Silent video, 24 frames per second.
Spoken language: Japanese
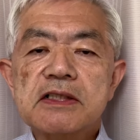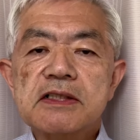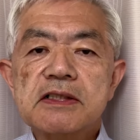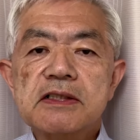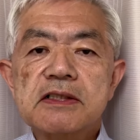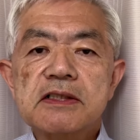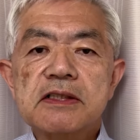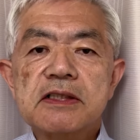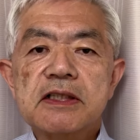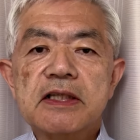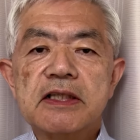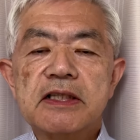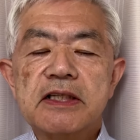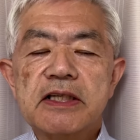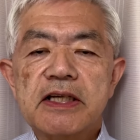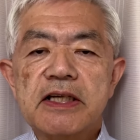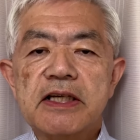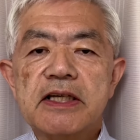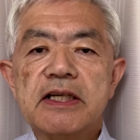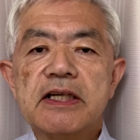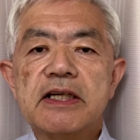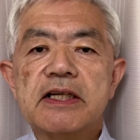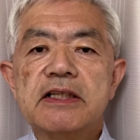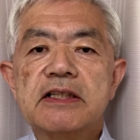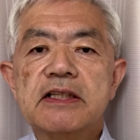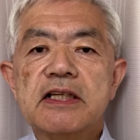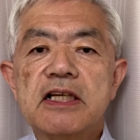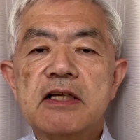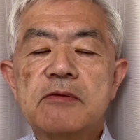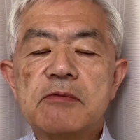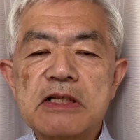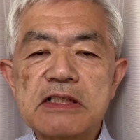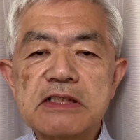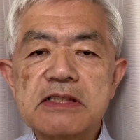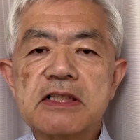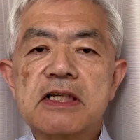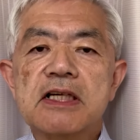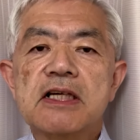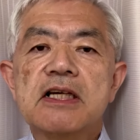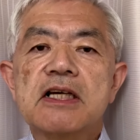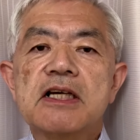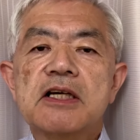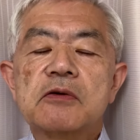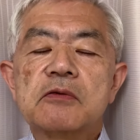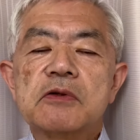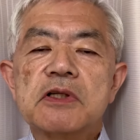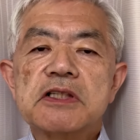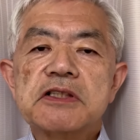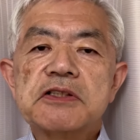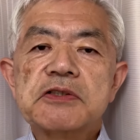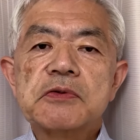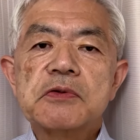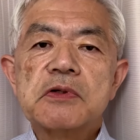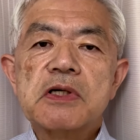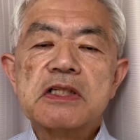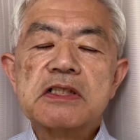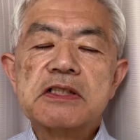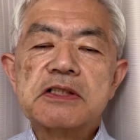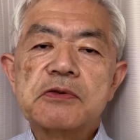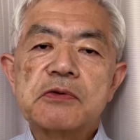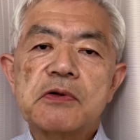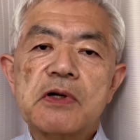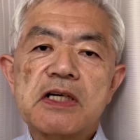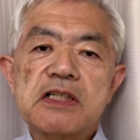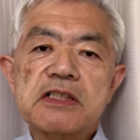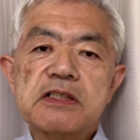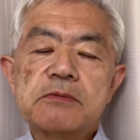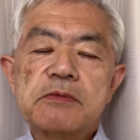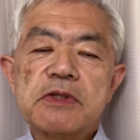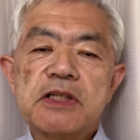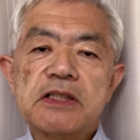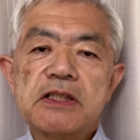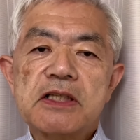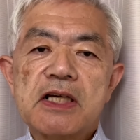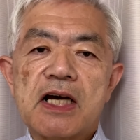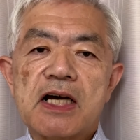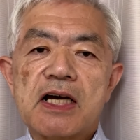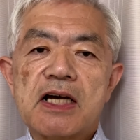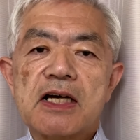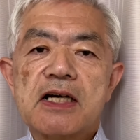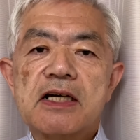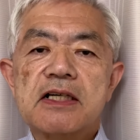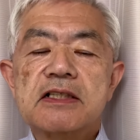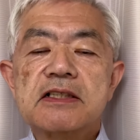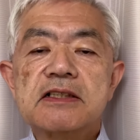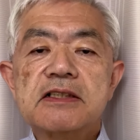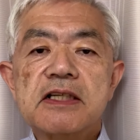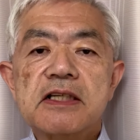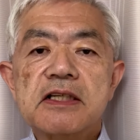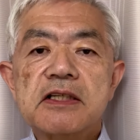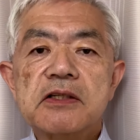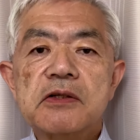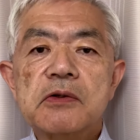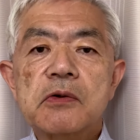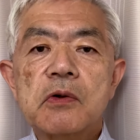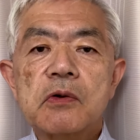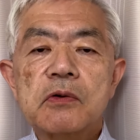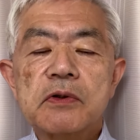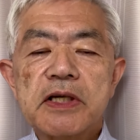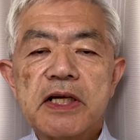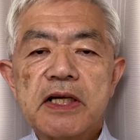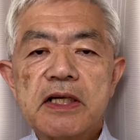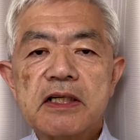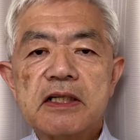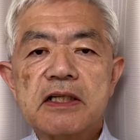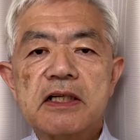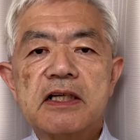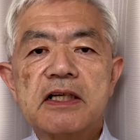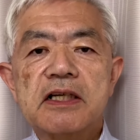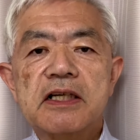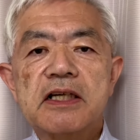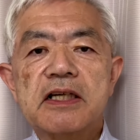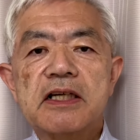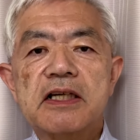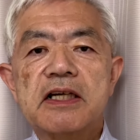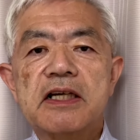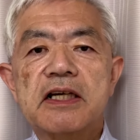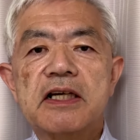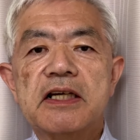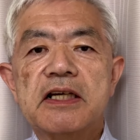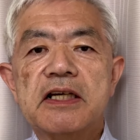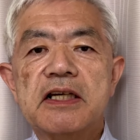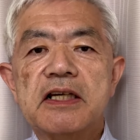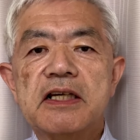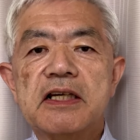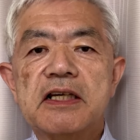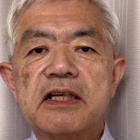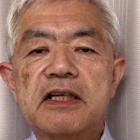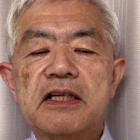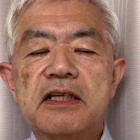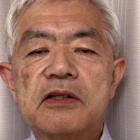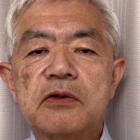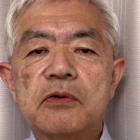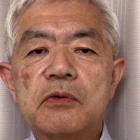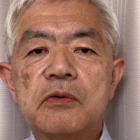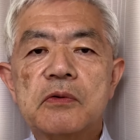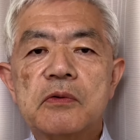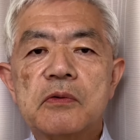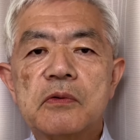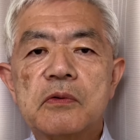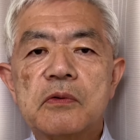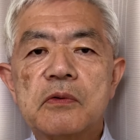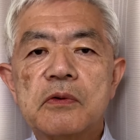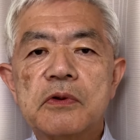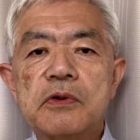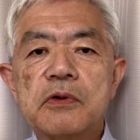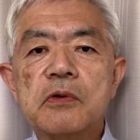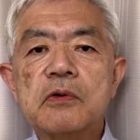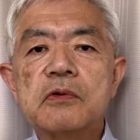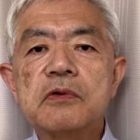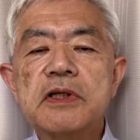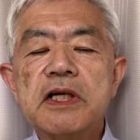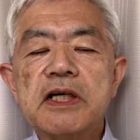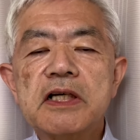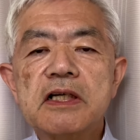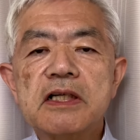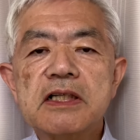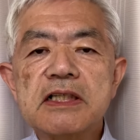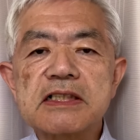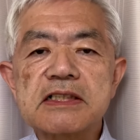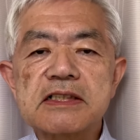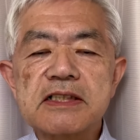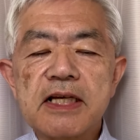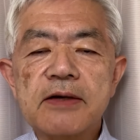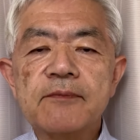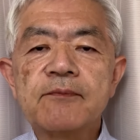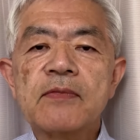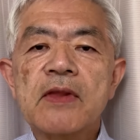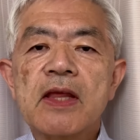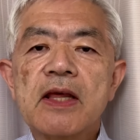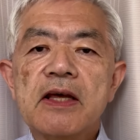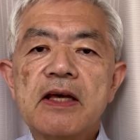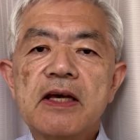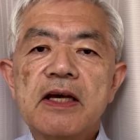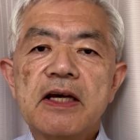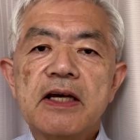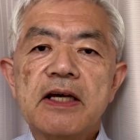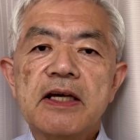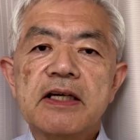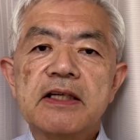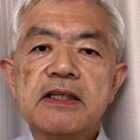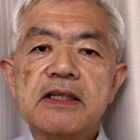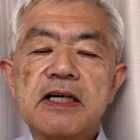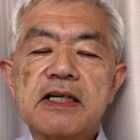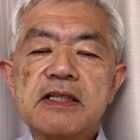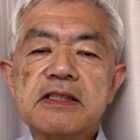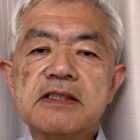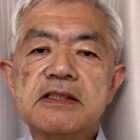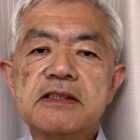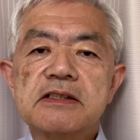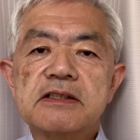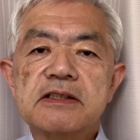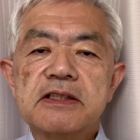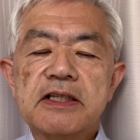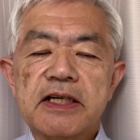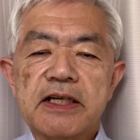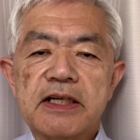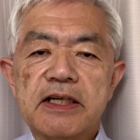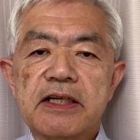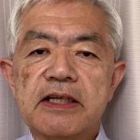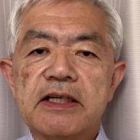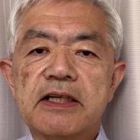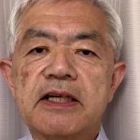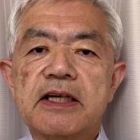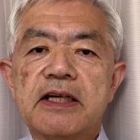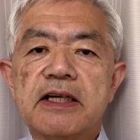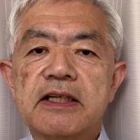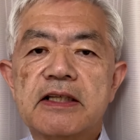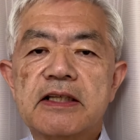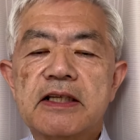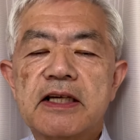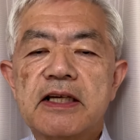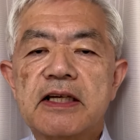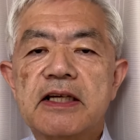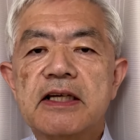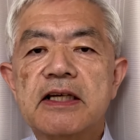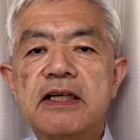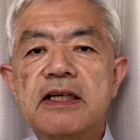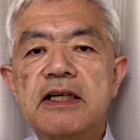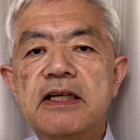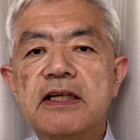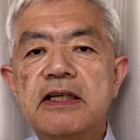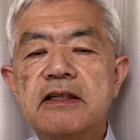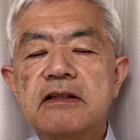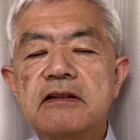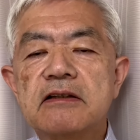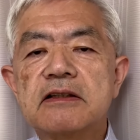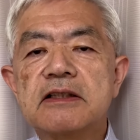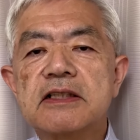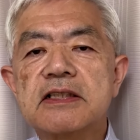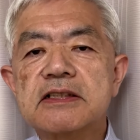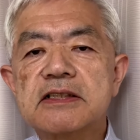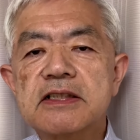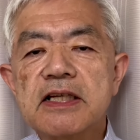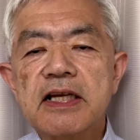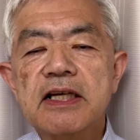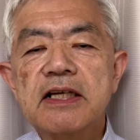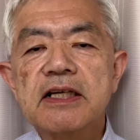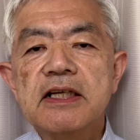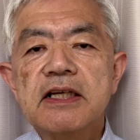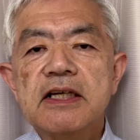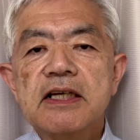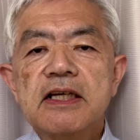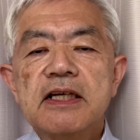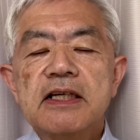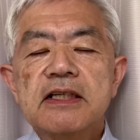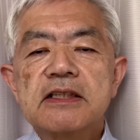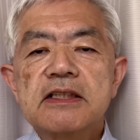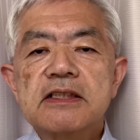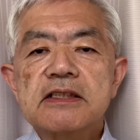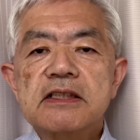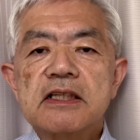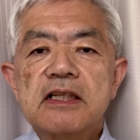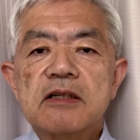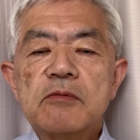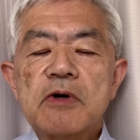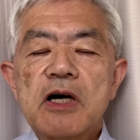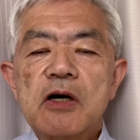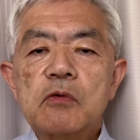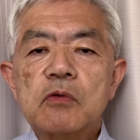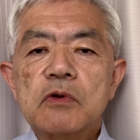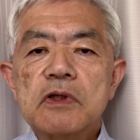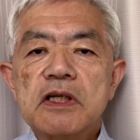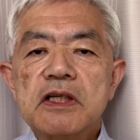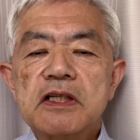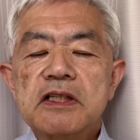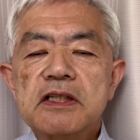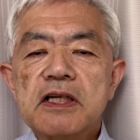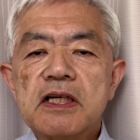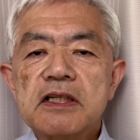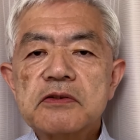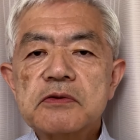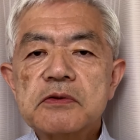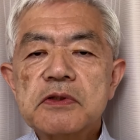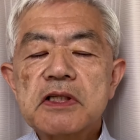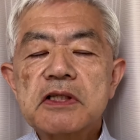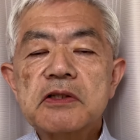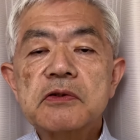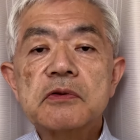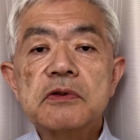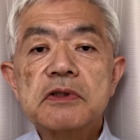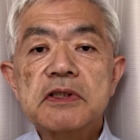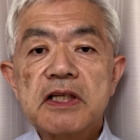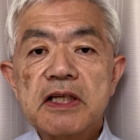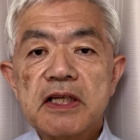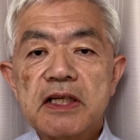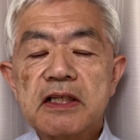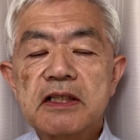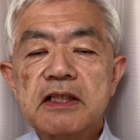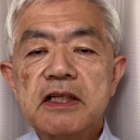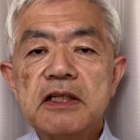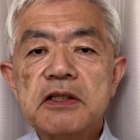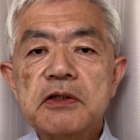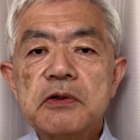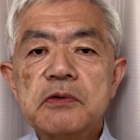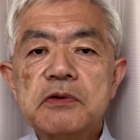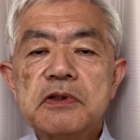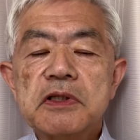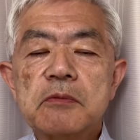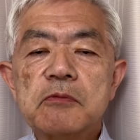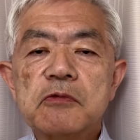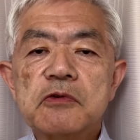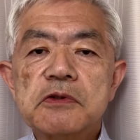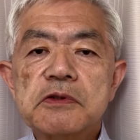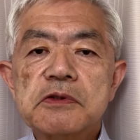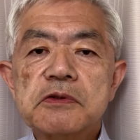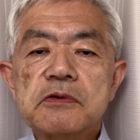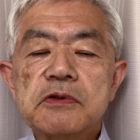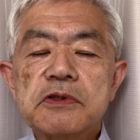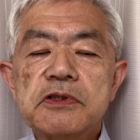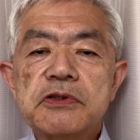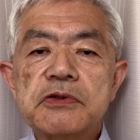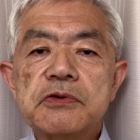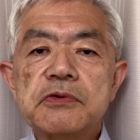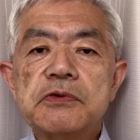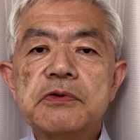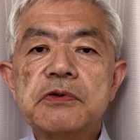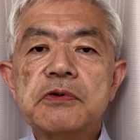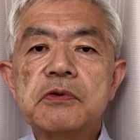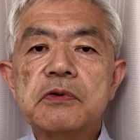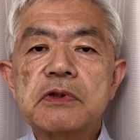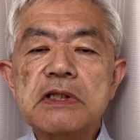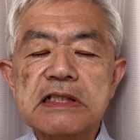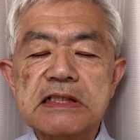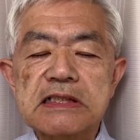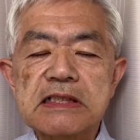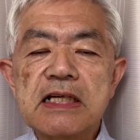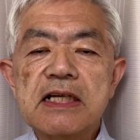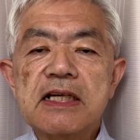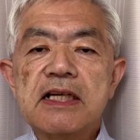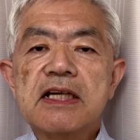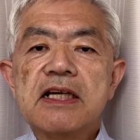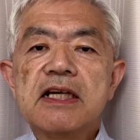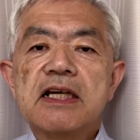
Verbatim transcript: し続けてきています。これは潮風を始めた2005年の翌年からですね、流し続けているんですね。ですからまあこれ北朝鮮にとって電力ってものすごい重要です。